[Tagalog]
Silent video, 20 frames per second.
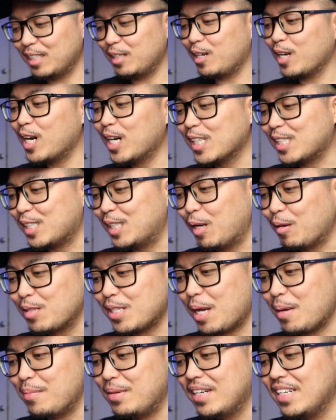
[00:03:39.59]
Regards daw,
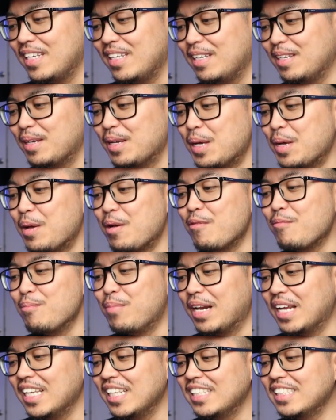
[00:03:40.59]
sabi ni
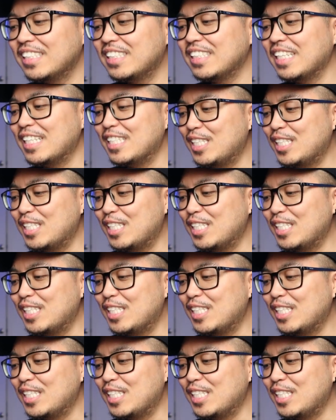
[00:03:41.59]
Brents